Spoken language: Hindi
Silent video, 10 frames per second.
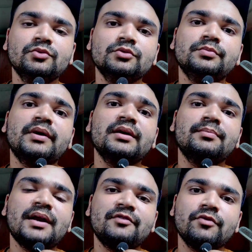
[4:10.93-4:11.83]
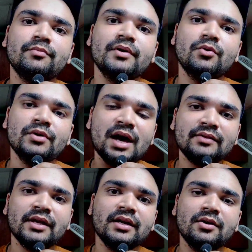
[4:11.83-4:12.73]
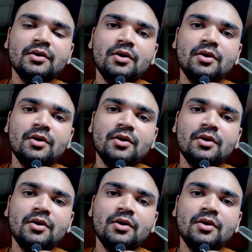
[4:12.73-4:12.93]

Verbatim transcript: तो उस बड़े प्लेटफॉर्म में कोई आता है